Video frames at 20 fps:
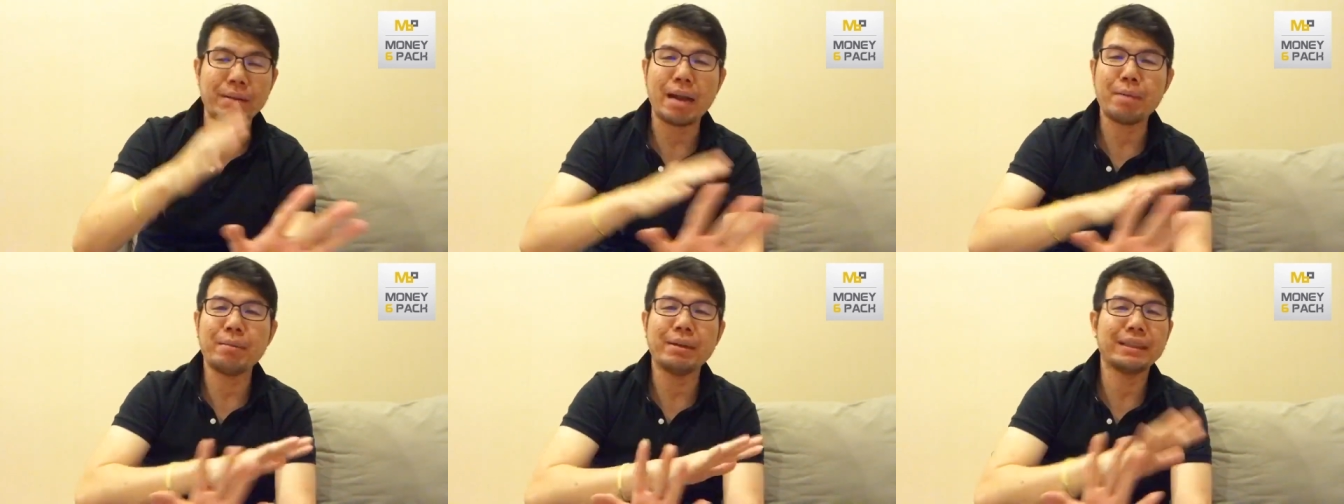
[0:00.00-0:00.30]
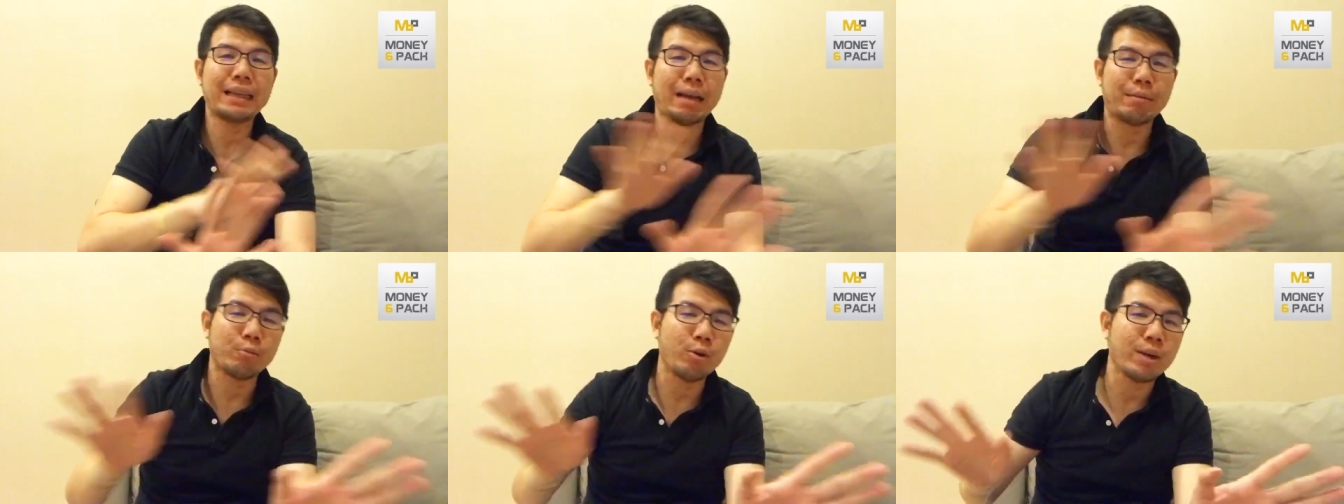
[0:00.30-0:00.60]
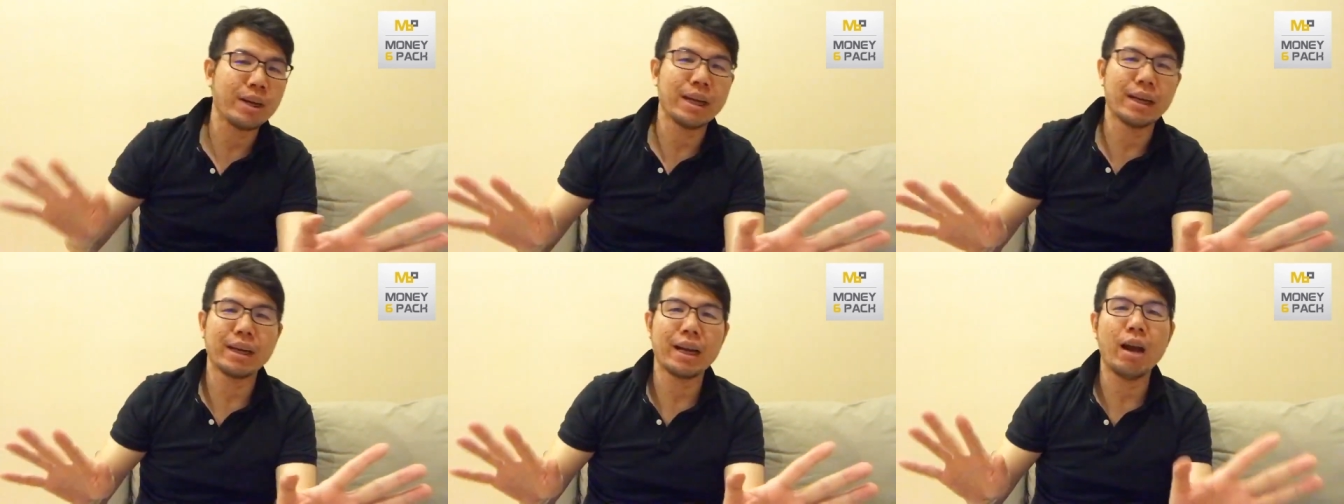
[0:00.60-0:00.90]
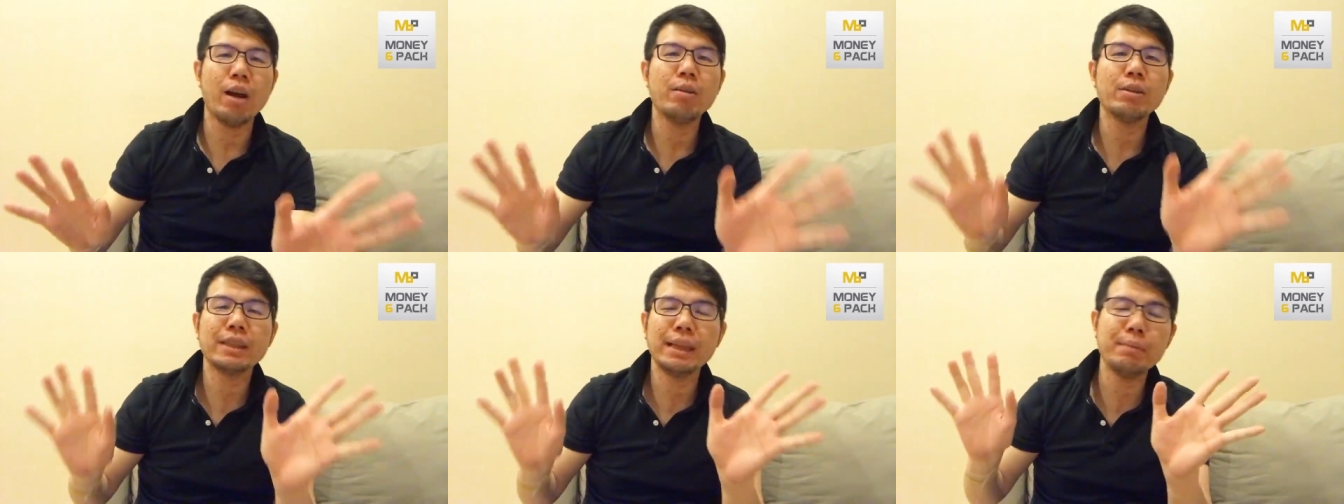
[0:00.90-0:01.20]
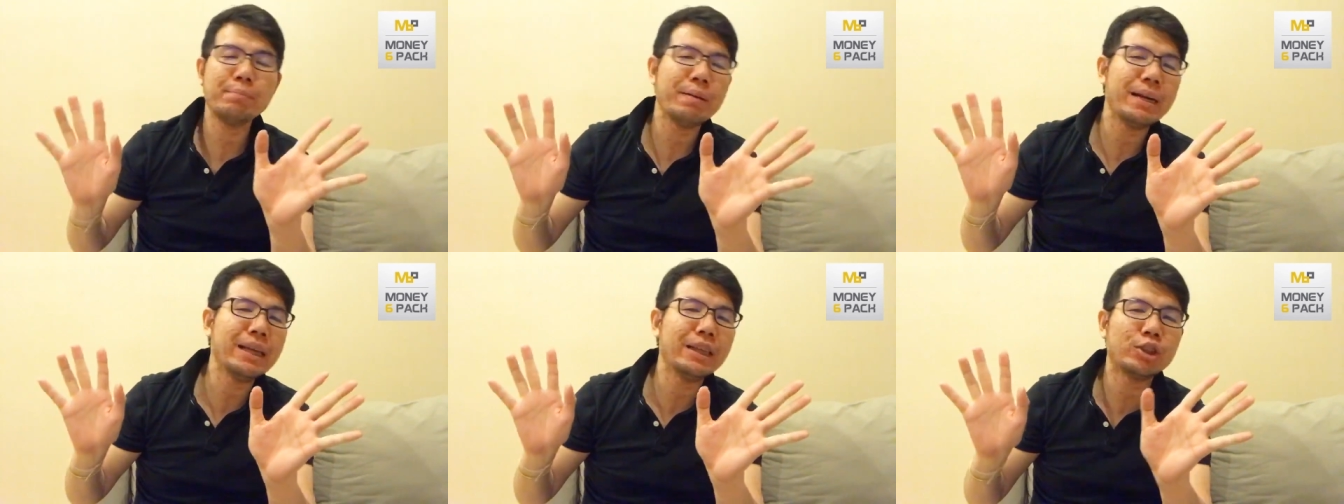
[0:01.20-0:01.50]
ประจำคนนึงเนาะซึ่ง
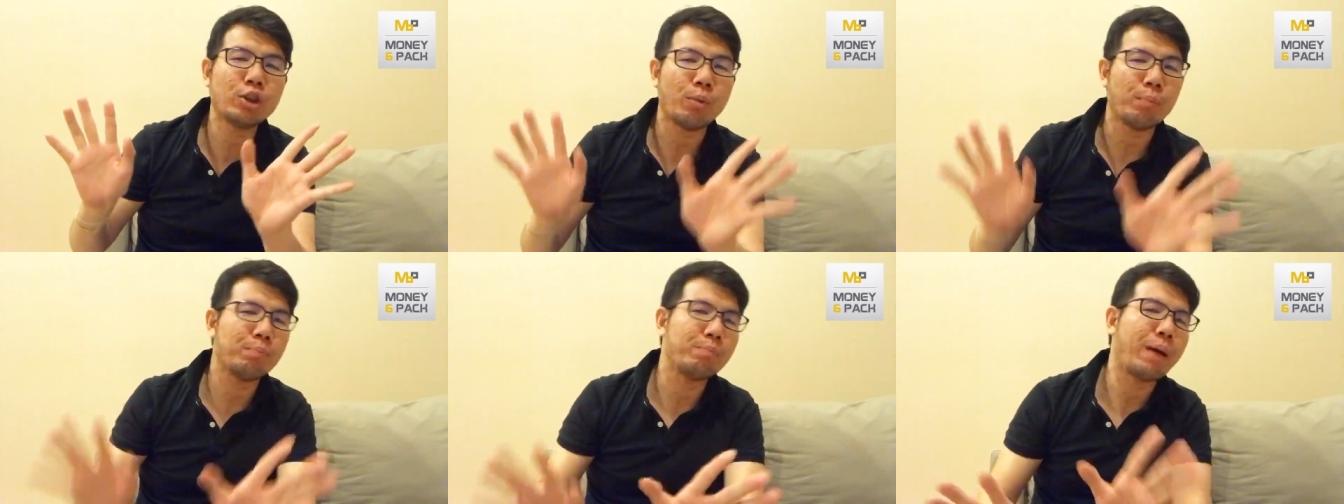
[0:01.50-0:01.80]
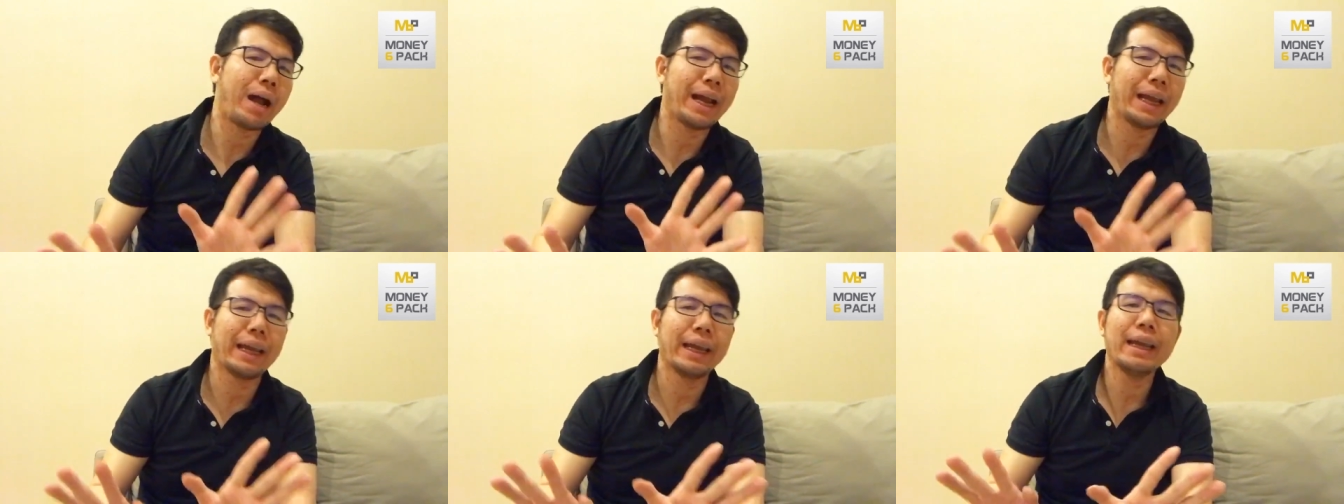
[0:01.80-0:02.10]
เพิ่งจบใหม่